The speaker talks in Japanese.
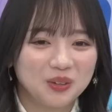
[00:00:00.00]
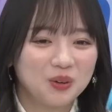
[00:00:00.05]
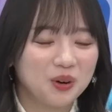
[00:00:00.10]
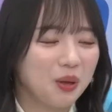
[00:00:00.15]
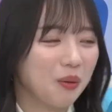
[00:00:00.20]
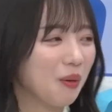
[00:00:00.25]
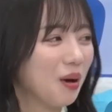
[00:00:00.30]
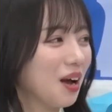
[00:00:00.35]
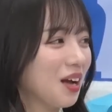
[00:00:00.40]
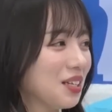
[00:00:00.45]
こ
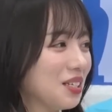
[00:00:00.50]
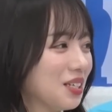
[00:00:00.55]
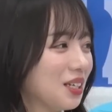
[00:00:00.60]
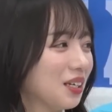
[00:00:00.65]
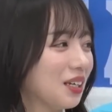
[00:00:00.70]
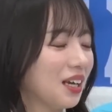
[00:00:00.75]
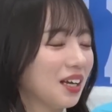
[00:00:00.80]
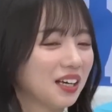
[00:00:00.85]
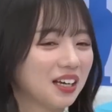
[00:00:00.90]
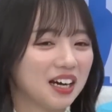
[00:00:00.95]
れはガチ
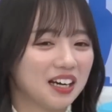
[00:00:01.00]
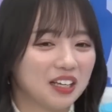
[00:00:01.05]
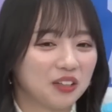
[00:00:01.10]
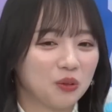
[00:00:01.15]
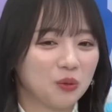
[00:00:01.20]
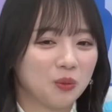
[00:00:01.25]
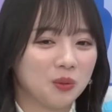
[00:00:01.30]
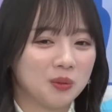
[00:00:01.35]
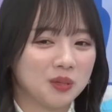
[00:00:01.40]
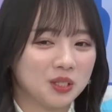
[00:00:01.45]
で限界だ
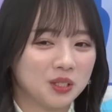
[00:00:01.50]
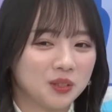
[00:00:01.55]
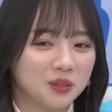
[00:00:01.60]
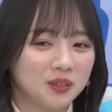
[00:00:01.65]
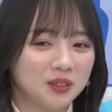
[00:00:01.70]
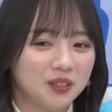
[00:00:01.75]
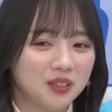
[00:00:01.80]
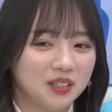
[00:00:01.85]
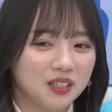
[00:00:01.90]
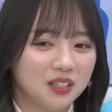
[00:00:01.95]
と思いま
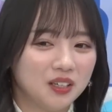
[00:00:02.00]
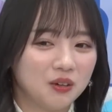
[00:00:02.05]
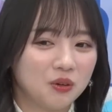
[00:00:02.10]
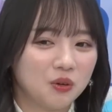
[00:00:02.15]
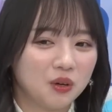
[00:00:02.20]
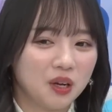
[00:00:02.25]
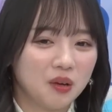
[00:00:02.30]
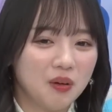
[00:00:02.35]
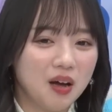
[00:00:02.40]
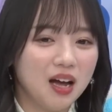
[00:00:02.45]
す
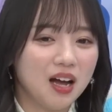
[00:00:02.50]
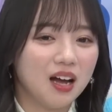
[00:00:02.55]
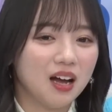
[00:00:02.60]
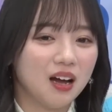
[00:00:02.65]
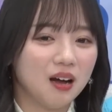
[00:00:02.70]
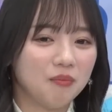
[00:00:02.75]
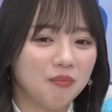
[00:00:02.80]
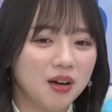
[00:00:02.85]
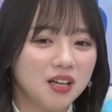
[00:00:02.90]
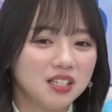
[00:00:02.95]
これ
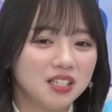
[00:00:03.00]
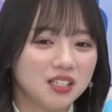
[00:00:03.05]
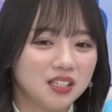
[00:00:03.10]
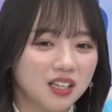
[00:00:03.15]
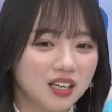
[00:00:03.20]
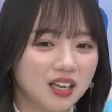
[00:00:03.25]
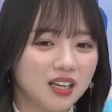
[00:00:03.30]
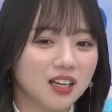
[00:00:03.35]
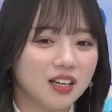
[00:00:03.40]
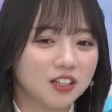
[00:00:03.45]
はマジ
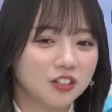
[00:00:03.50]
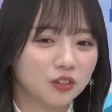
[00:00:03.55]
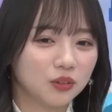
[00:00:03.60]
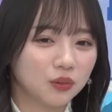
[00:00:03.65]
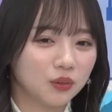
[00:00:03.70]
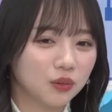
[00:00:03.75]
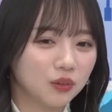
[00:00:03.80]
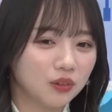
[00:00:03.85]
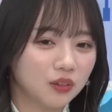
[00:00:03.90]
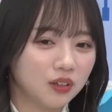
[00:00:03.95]
でそ
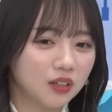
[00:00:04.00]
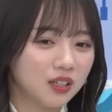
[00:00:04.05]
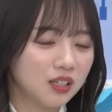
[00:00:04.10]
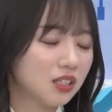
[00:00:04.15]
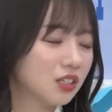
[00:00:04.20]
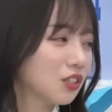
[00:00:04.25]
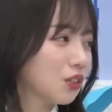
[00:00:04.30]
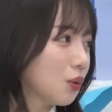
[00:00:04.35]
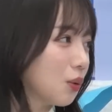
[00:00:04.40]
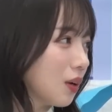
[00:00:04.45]
の
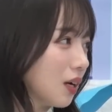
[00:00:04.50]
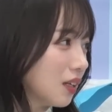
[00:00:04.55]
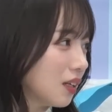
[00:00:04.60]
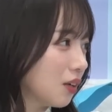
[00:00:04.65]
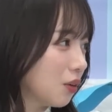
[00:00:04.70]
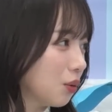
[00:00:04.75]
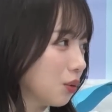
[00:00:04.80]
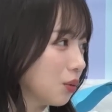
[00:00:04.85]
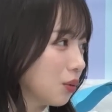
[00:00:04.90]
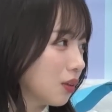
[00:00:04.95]
リスとか
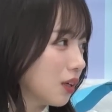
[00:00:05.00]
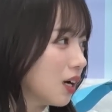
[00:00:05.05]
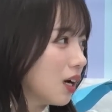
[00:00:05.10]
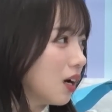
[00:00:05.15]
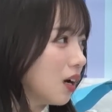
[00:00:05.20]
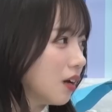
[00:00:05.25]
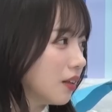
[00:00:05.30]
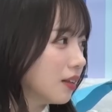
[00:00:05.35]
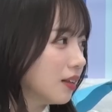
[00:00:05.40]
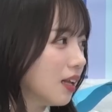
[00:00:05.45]
猫と
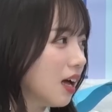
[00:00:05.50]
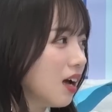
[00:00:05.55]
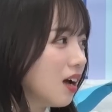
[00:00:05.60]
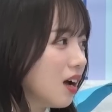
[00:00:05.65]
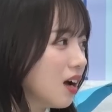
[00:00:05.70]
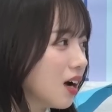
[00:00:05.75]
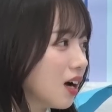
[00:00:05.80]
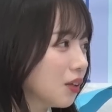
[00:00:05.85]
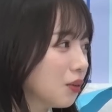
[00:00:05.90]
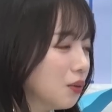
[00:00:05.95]
かな
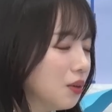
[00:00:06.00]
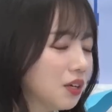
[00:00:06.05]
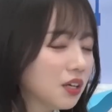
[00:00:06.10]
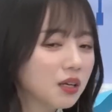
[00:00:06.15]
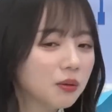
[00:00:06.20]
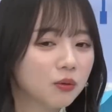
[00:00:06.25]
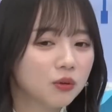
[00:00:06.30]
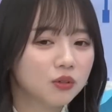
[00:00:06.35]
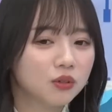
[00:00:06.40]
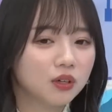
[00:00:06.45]
んかの生
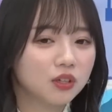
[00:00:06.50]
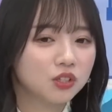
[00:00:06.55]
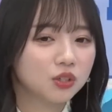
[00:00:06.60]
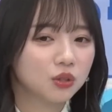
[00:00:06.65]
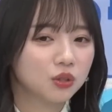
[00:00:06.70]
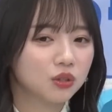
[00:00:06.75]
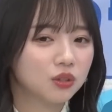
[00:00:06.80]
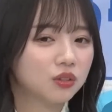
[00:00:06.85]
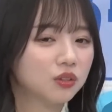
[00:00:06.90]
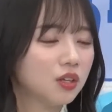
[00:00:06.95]
き物が
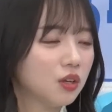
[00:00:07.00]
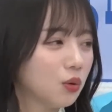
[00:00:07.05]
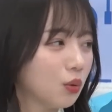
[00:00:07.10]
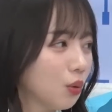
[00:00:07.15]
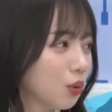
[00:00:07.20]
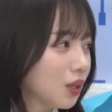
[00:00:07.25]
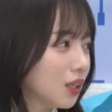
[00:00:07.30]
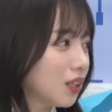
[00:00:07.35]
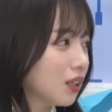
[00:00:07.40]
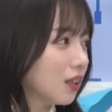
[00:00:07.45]
シュッて
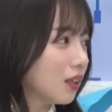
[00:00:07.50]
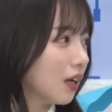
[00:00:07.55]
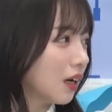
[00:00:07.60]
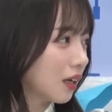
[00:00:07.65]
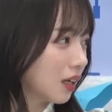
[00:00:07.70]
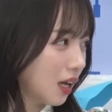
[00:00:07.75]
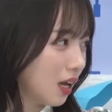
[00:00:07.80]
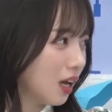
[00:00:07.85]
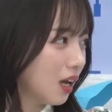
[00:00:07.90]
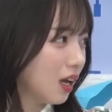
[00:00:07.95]
横切っただ
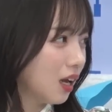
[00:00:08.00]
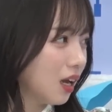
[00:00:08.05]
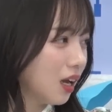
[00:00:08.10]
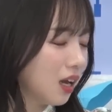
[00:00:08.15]
け